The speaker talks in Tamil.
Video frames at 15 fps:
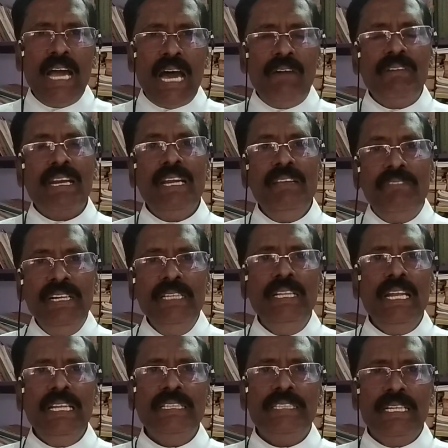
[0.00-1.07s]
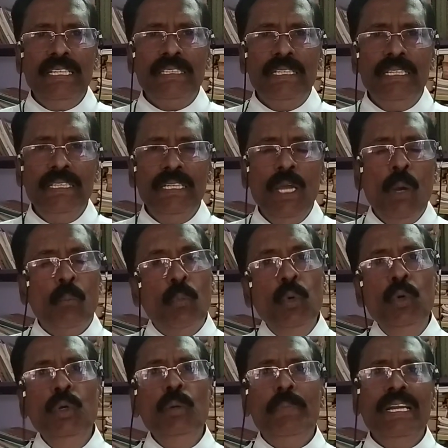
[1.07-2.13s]
அவர்களை விடுதலை செய்து
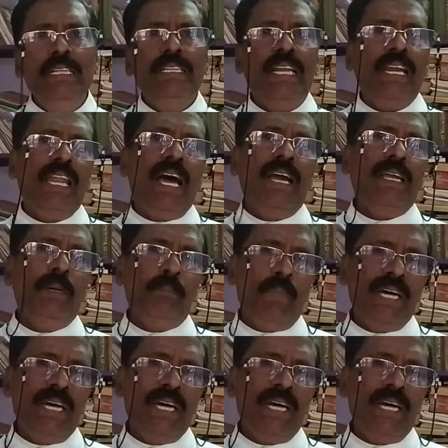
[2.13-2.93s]
முழு மனிதர்களாக